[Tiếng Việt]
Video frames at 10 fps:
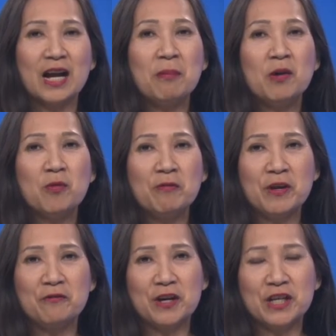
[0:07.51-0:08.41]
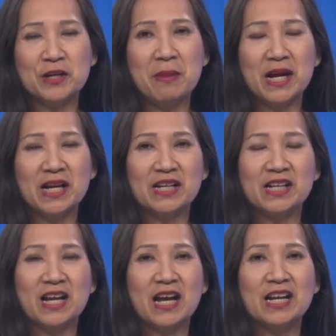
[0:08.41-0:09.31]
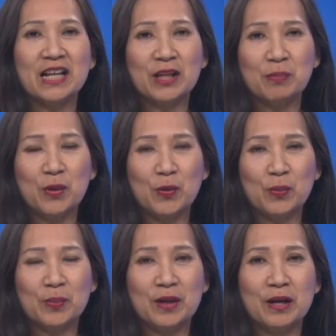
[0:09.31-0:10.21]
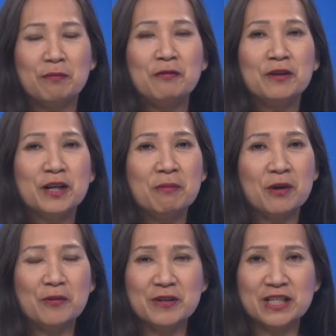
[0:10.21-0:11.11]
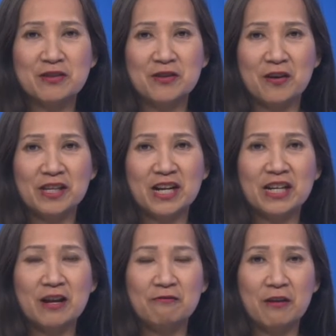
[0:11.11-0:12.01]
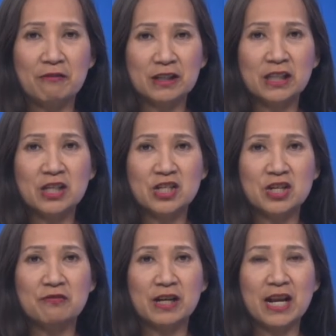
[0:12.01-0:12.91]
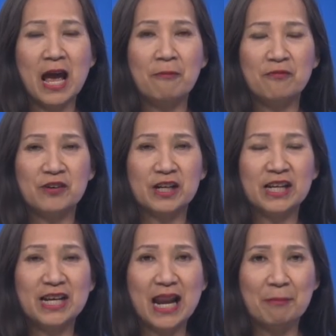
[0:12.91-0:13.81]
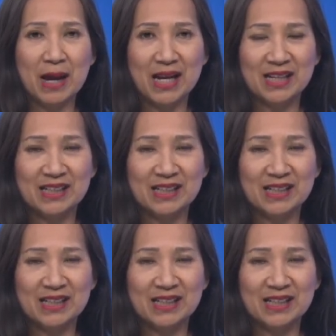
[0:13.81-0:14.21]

ơn quý vị vẫn giữ màn hình để tiếp tục. Bích phượng kính mời quý vị theo dõi nhận định và phân tích thời sự Việt Nam với Nam Anh.